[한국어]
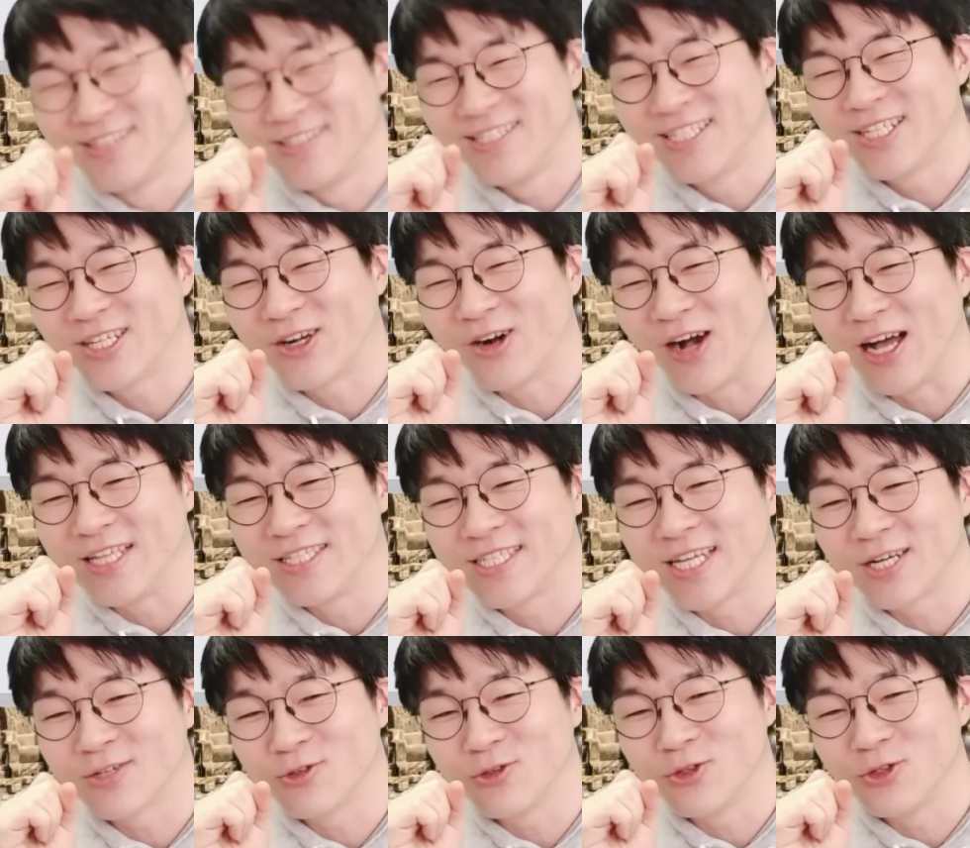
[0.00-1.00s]
니 거안 네
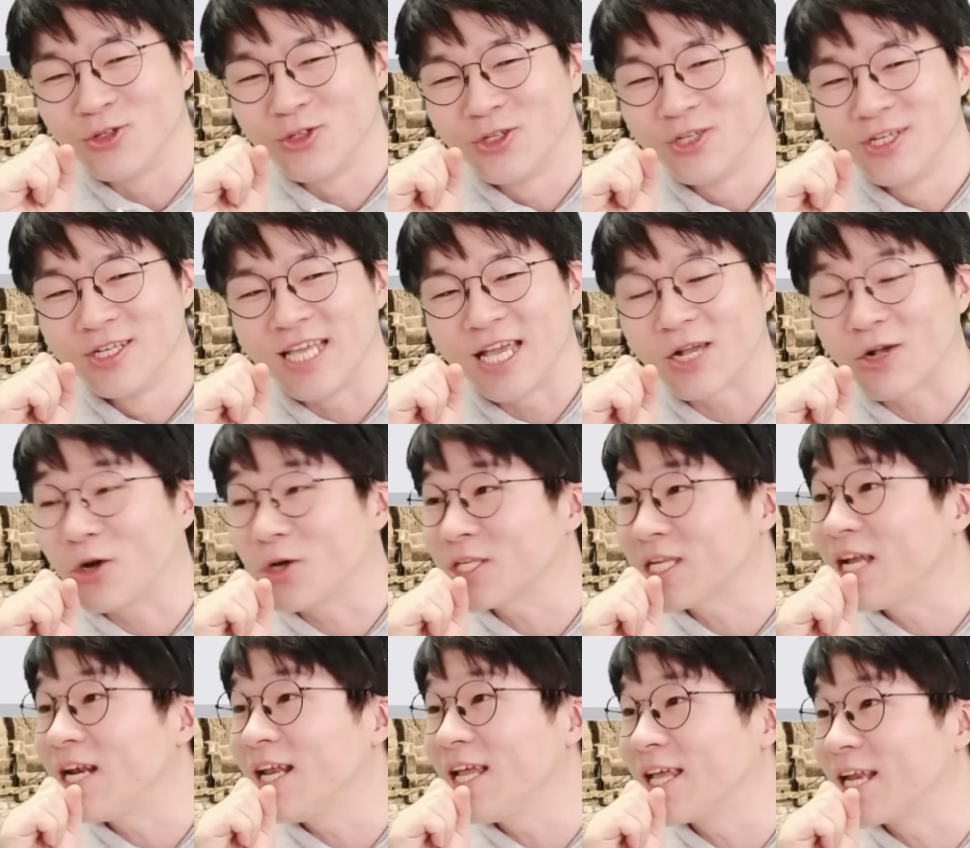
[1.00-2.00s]
사고 얘 거
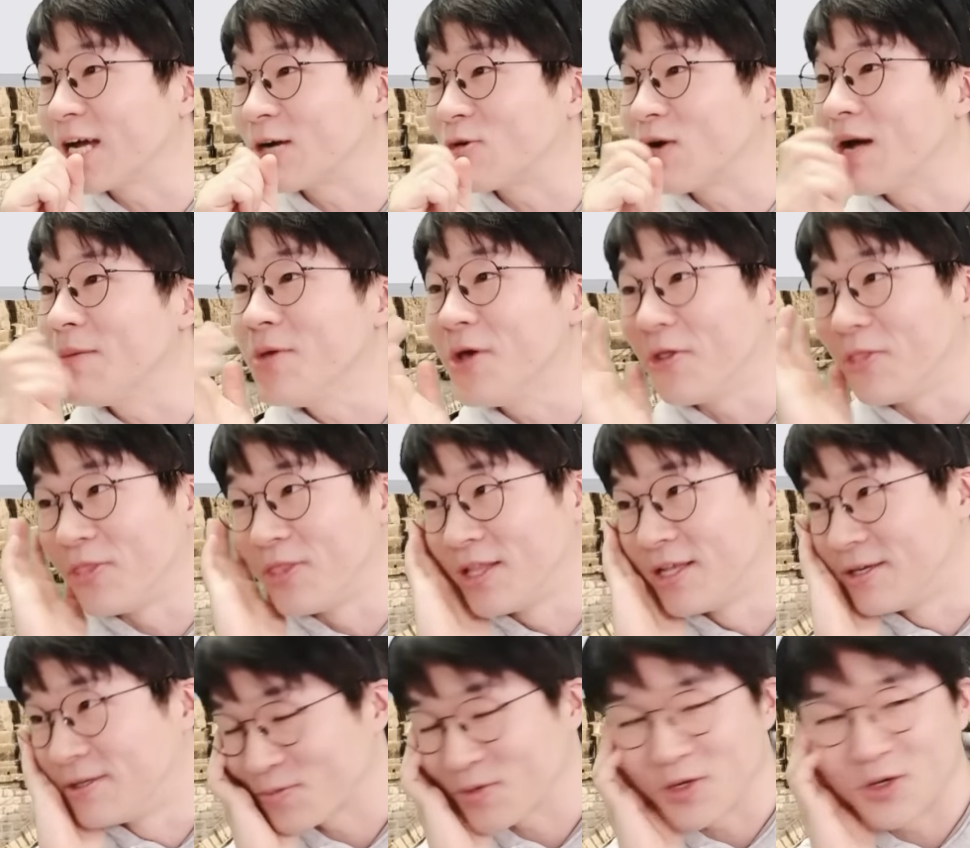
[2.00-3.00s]
살래라고 하면
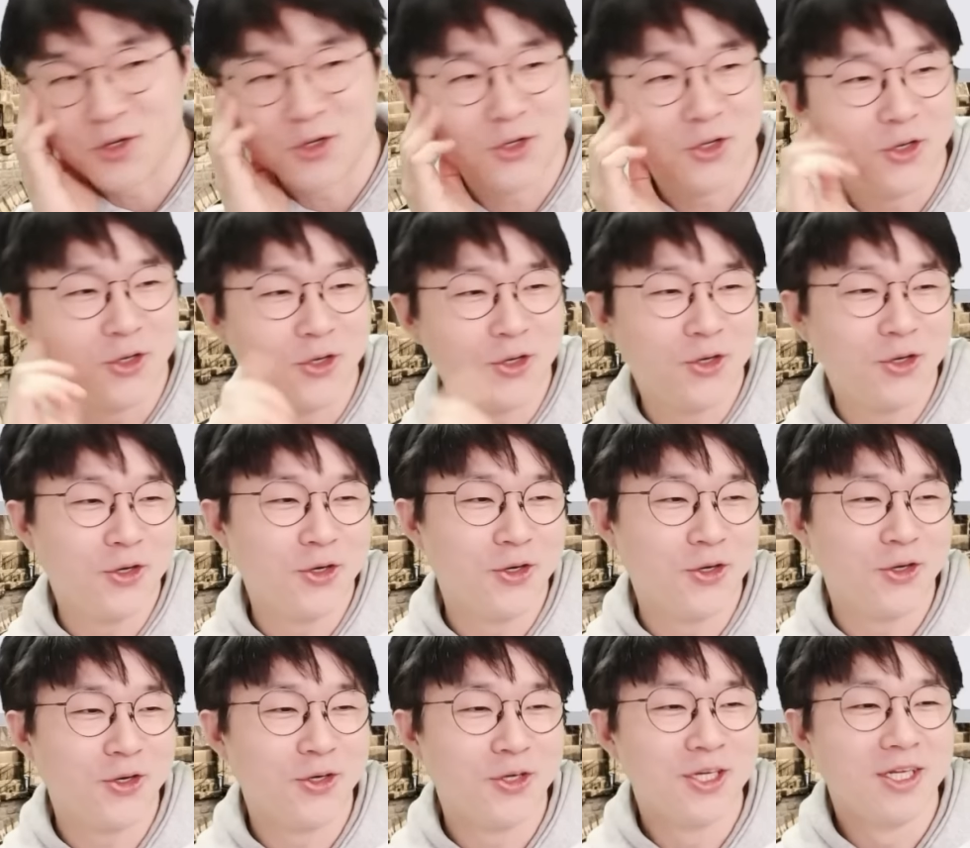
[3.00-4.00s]

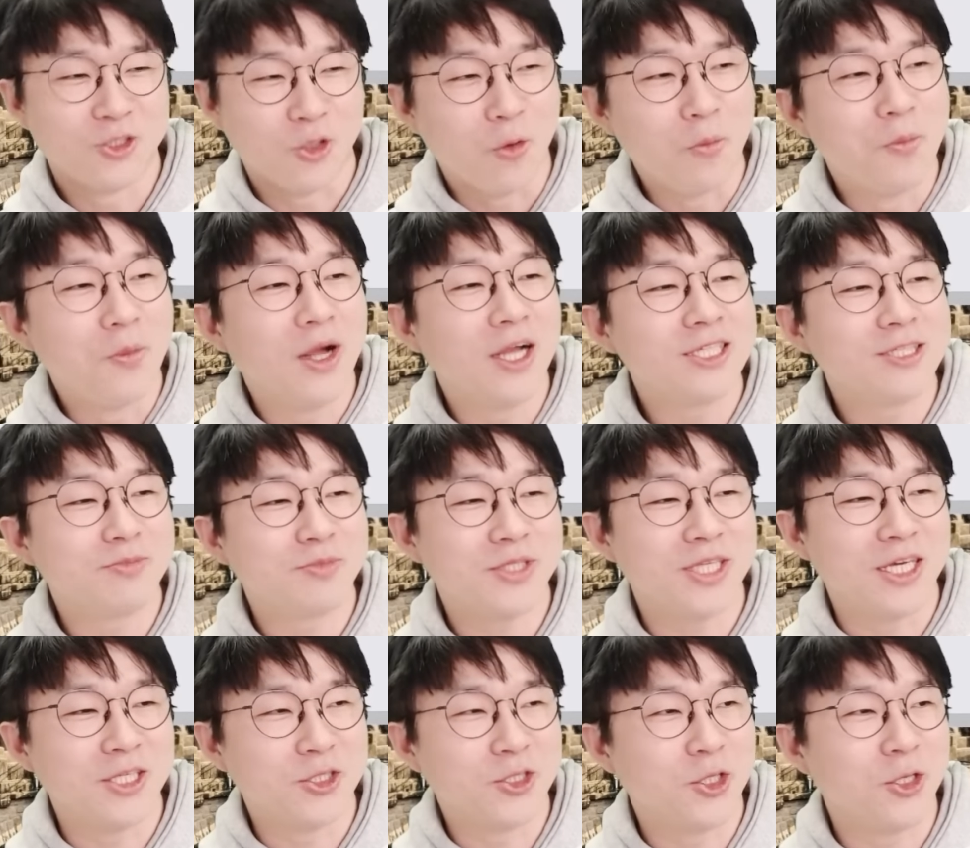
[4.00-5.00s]
어 정말
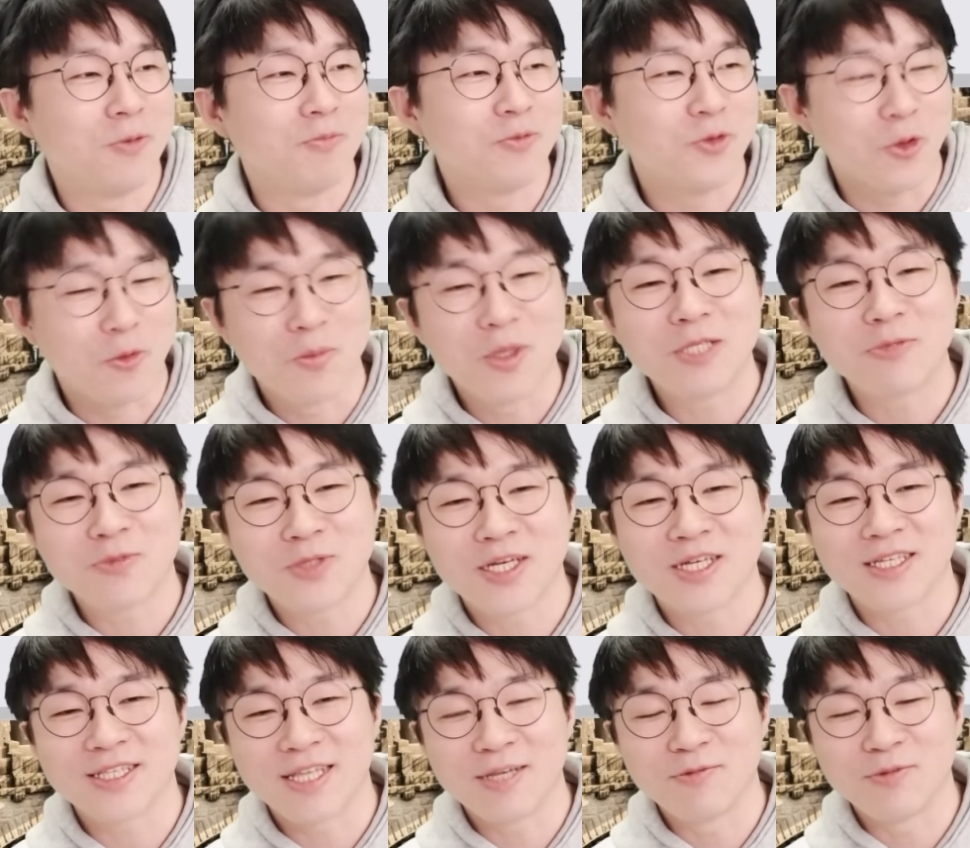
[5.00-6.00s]
쉽지 않죠 정말 쉽지
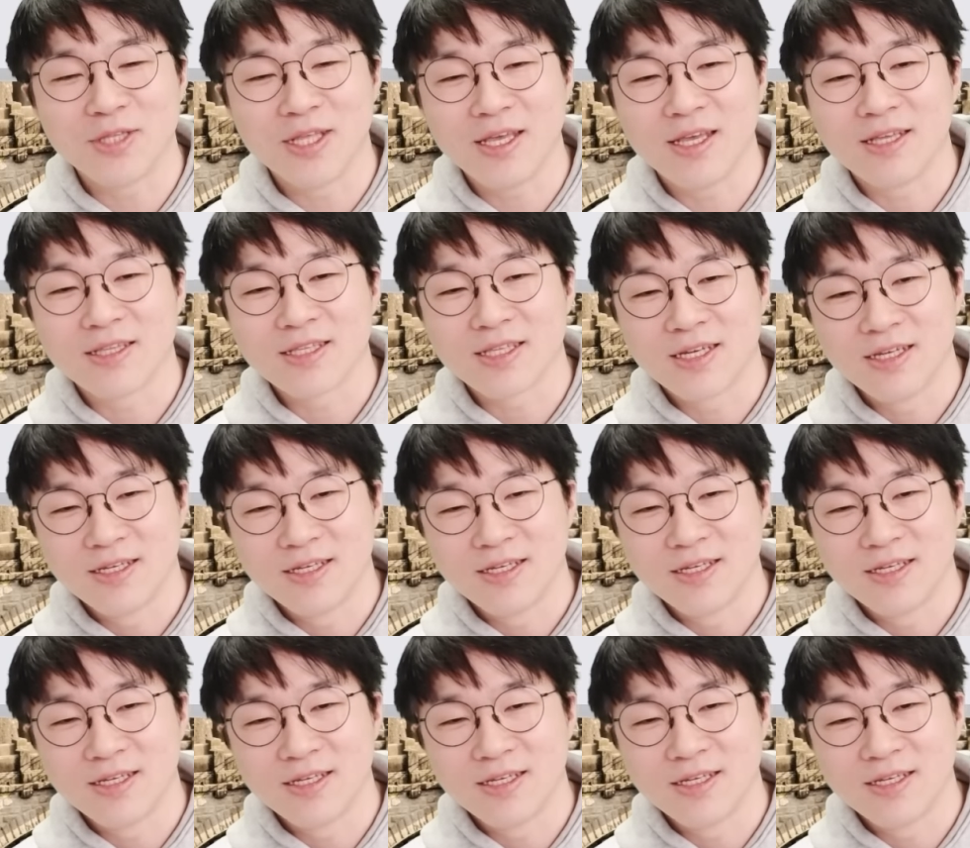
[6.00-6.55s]
않기 때문에